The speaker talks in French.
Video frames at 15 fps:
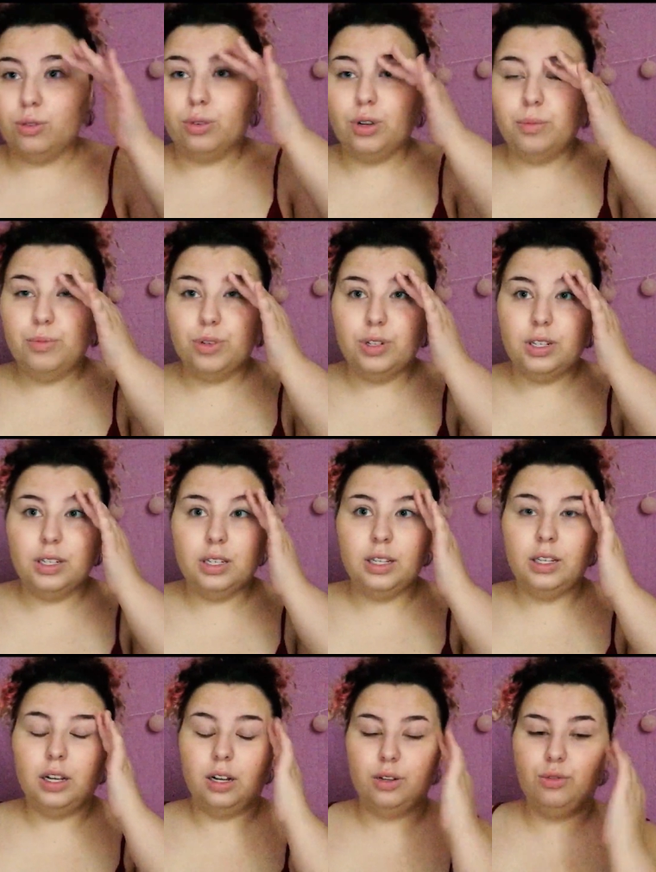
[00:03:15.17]
Comme je disais, il y
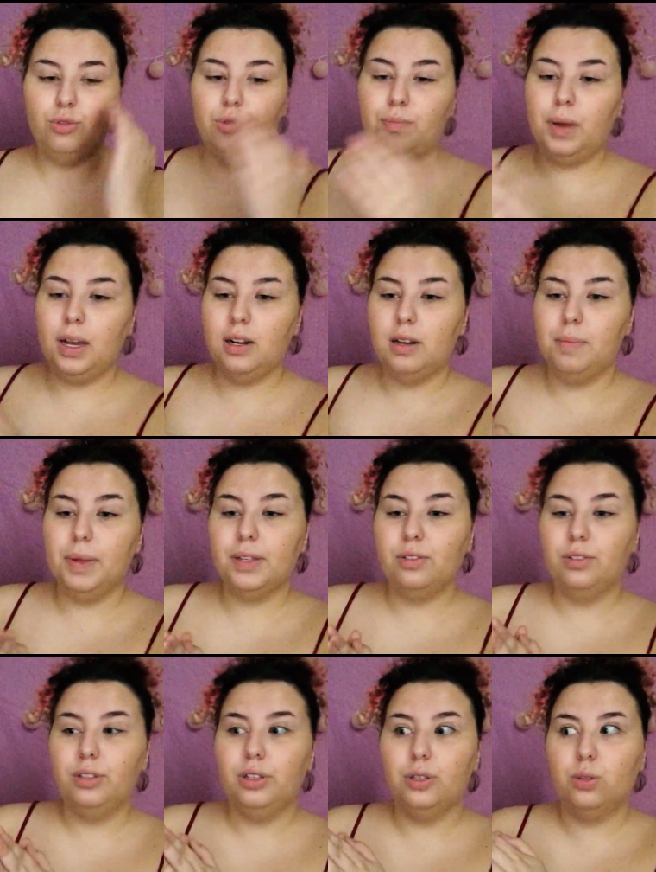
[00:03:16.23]
a d'une part les personnes
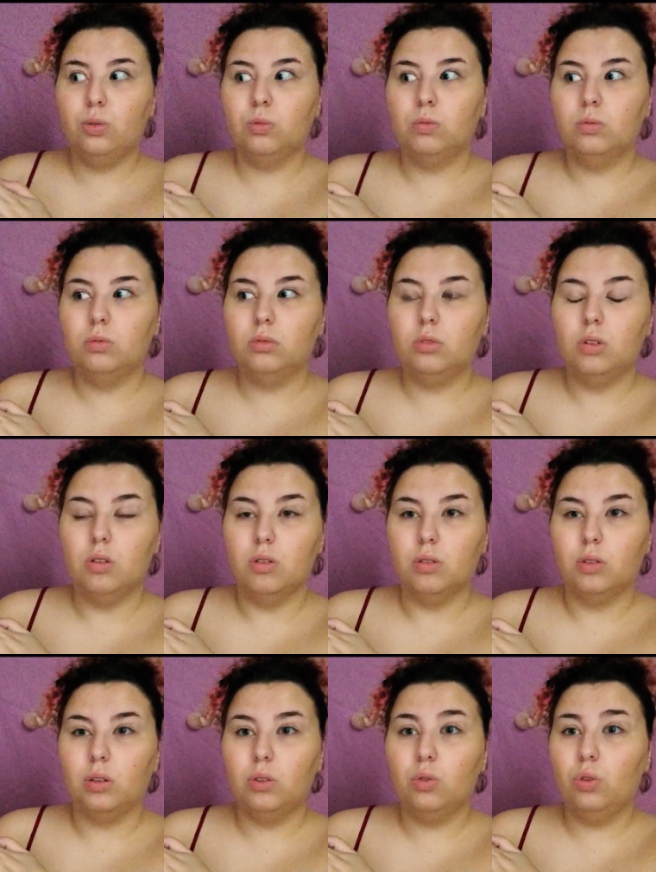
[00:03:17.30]
qui sont euh,
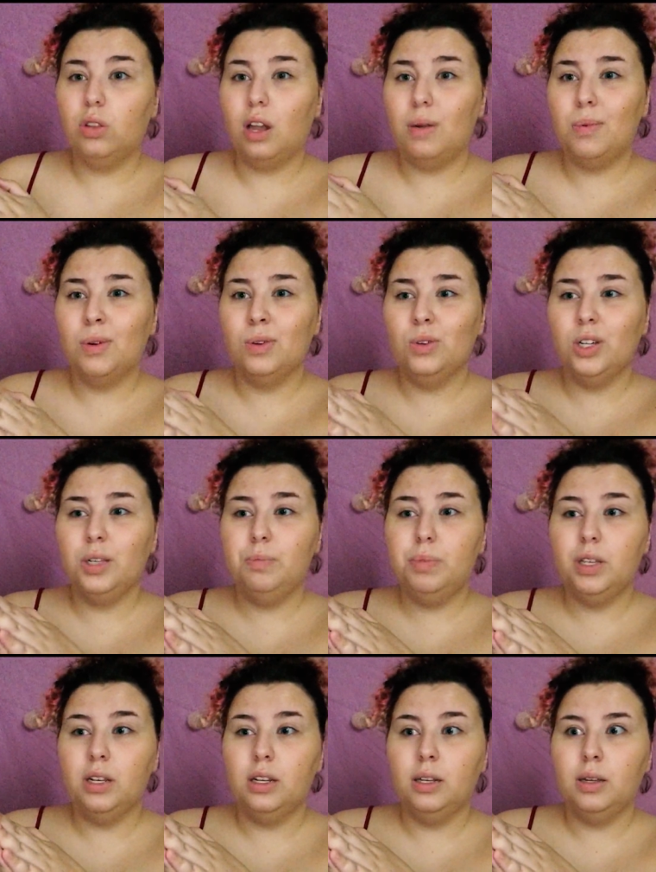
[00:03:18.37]
totalement
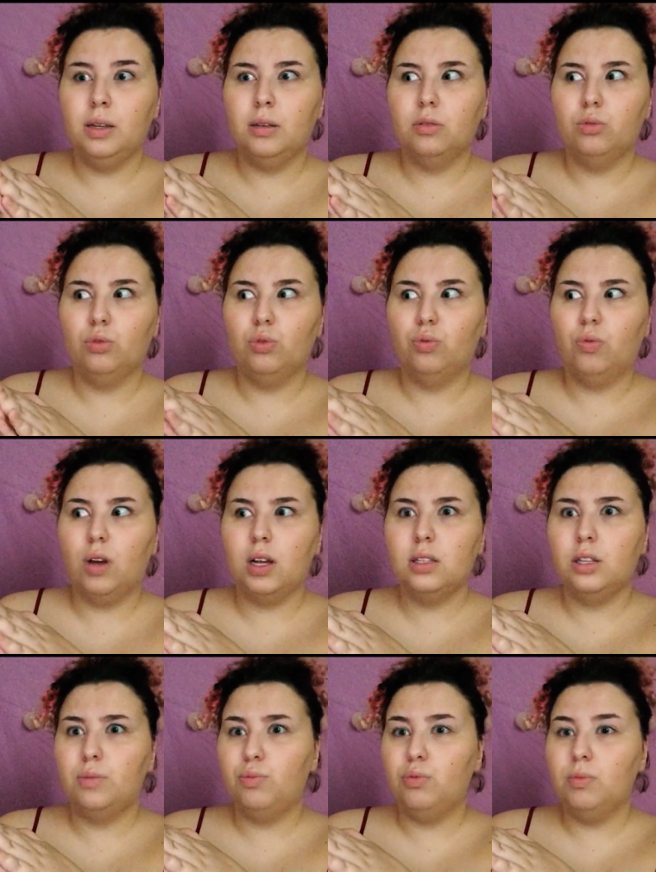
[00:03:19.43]
horripilées de voir cette
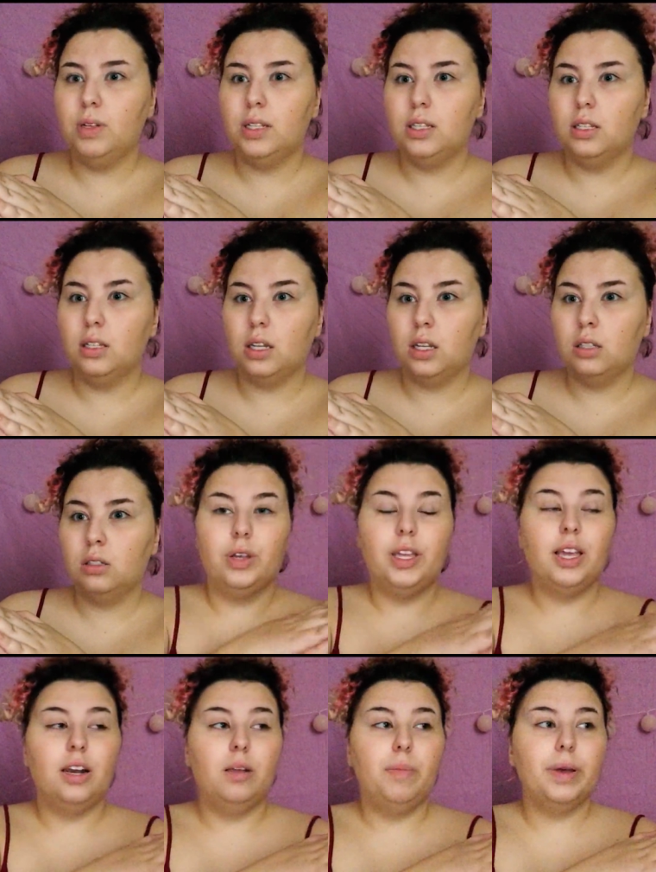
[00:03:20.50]
publicité. Il y a
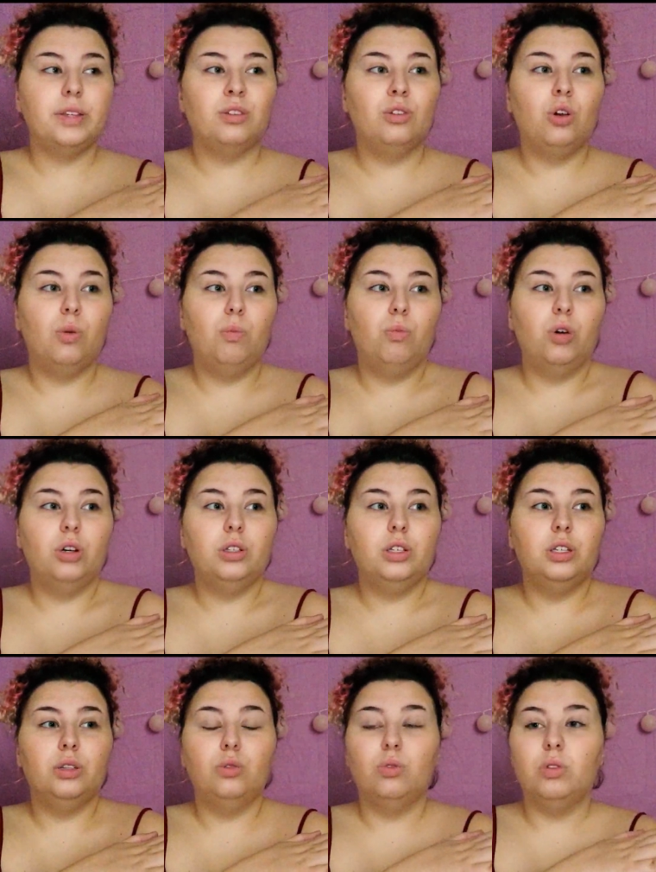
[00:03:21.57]
les personnes comme moi qui
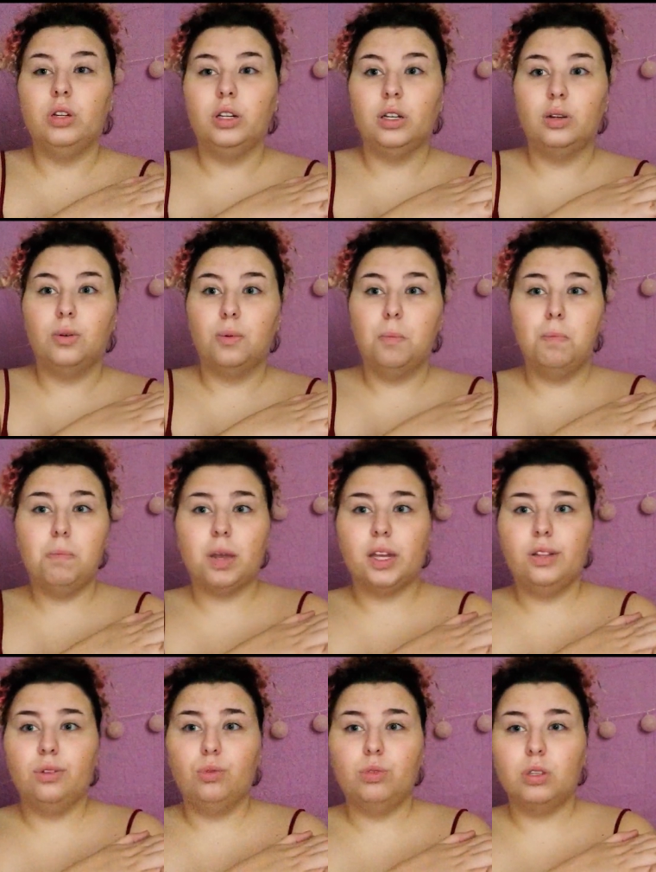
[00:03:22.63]
ne les comprennent
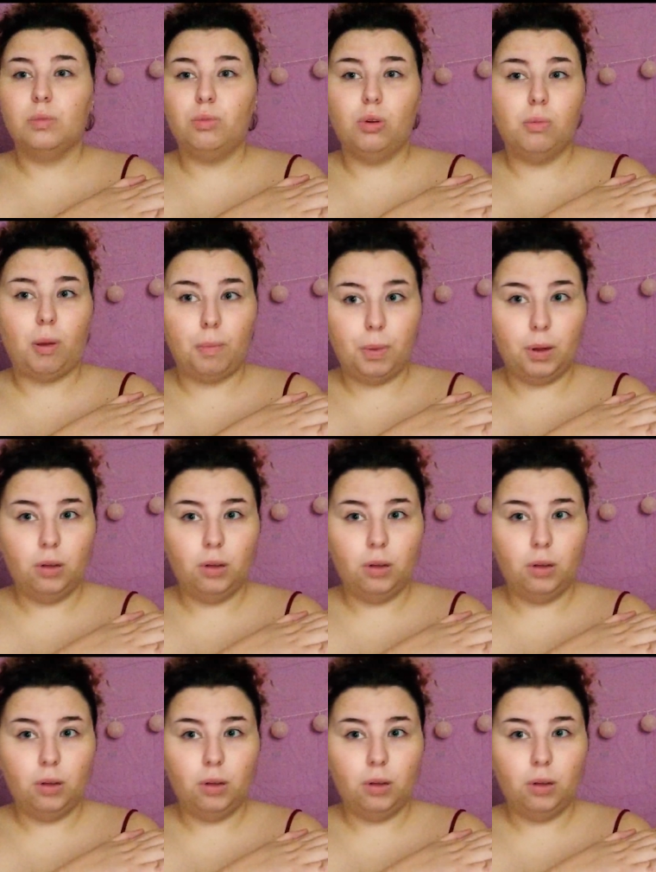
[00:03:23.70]
tout simplement pas.